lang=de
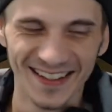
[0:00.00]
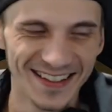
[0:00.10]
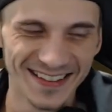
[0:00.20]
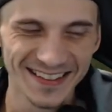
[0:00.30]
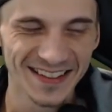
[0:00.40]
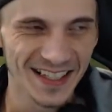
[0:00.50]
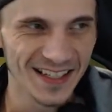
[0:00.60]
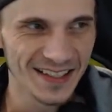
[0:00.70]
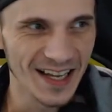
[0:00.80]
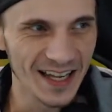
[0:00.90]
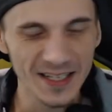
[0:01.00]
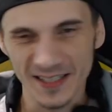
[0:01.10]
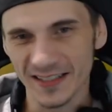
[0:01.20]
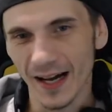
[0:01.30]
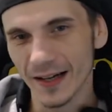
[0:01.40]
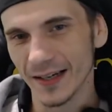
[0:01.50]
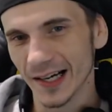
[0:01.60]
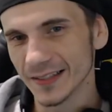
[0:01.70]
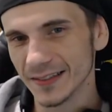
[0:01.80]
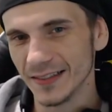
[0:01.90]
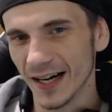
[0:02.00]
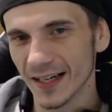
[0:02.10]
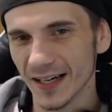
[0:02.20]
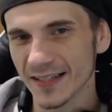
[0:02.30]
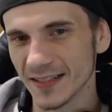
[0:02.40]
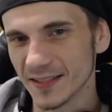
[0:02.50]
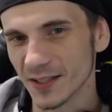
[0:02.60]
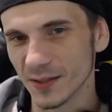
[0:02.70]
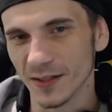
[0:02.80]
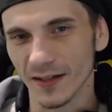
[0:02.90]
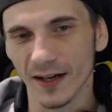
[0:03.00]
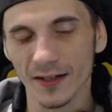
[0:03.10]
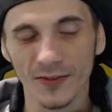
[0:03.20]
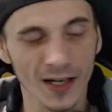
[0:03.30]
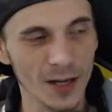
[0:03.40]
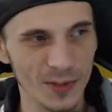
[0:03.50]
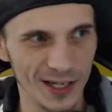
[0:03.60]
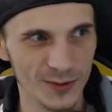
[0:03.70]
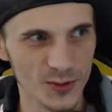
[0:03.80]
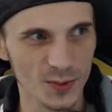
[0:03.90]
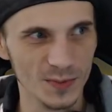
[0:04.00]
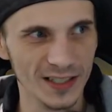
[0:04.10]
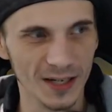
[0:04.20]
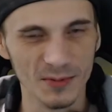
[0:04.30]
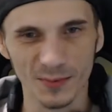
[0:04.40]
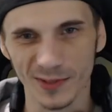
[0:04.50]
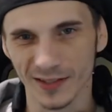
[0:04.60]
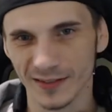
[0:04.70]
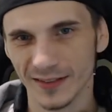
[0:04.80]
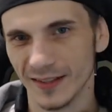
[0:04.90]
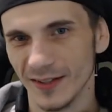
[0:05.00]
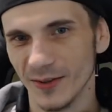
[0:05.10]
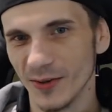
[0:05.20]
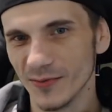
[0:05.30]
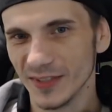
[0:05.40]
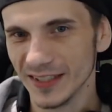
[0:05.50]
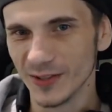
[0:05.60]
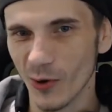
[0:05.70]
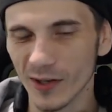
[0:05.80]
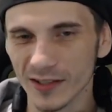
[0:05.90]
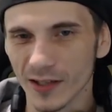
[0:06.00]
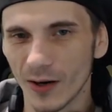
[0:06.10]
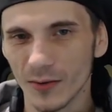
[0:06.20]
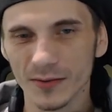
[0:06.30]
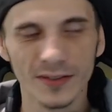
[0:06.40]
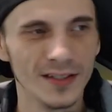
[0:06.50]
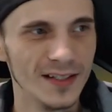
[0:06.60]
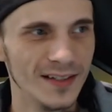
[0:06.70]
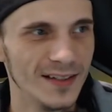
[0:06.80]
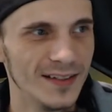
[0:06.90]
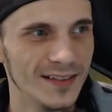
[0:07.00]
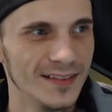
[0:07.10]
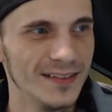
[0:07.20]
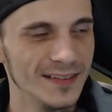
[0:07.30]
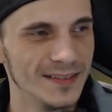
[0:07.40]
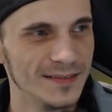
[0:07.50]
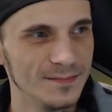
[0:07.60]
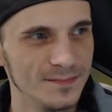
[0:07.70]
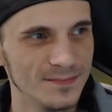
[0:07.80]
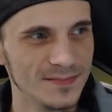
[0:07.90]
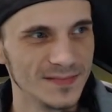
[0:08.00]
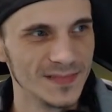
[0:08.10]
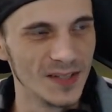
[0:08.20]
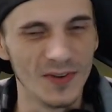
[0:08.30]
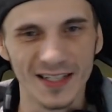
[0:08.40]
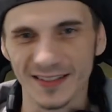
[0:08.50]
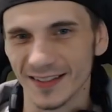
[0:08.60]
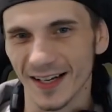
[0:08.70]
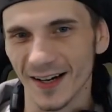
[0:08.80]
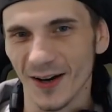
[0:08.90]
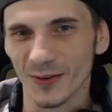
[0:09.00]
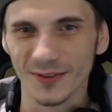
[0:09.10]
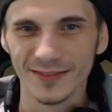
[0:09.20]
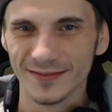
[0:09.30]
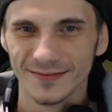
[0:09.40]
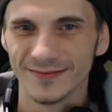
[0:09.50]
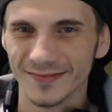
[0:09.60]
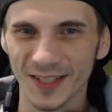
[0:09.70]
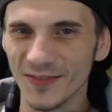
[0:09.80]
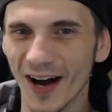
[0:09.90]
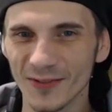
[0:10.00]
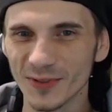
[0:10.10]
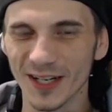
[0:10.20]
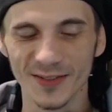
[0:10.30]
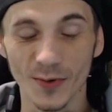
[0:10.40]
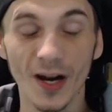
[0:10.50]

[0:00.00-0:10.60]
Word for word: Das äh, hat erst nachgelassen, als ich äh, angefangen habe, Halo zu spielen, habe ich mich irgendwie doch getraut. Ähm, ich weiß nicht, keine Ahnung. Ich war früher so.